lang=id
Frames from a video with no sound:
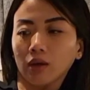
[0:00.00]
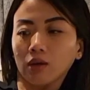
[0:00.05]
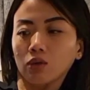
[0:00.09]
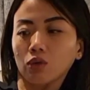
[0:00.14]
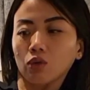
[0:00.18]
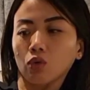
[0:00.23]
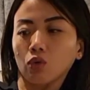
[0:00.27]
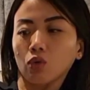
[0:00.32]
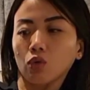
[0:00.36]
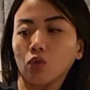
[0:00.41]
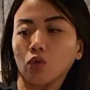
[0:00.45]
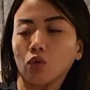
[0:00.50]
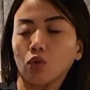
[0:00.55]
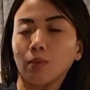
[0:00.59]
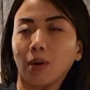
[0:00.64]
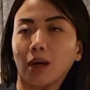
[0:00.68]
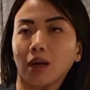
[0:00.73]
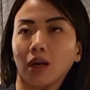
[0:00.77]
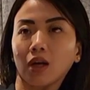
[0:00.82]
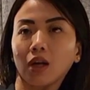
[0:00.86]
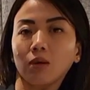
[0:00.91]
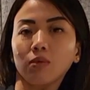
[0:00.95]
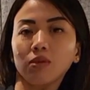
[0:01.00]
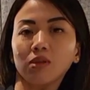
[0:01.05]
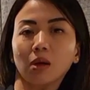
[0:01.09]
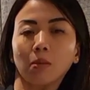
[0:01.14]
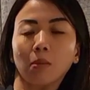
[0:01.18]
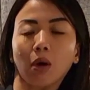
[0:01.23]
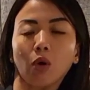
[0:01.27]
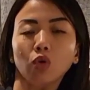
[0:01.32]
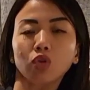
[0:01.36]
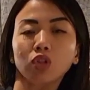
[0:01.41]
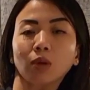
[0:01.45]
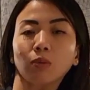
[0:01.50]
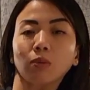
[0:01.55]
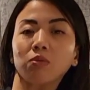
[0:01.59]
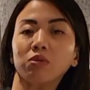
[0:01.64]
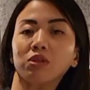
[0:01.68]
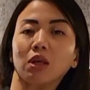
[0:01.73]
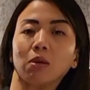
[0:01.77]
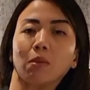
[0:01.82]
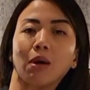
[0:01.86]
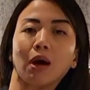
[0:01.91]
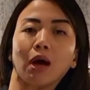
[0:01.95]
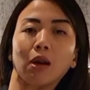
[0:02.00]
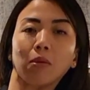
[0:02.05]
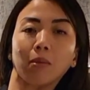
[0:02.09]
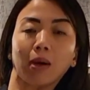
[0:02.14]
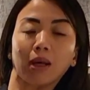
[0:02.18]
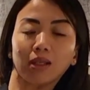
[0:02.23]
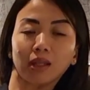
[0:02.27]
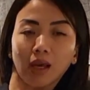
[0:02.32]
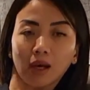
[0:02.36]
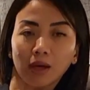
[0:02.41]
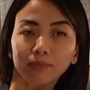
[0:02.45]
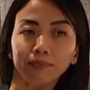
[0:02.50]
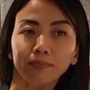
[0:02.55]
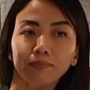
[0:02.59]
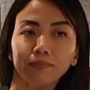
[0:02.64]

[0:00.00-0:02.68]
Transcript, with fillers: gitu lu badannya bisa bagus tapi bisa makan banyak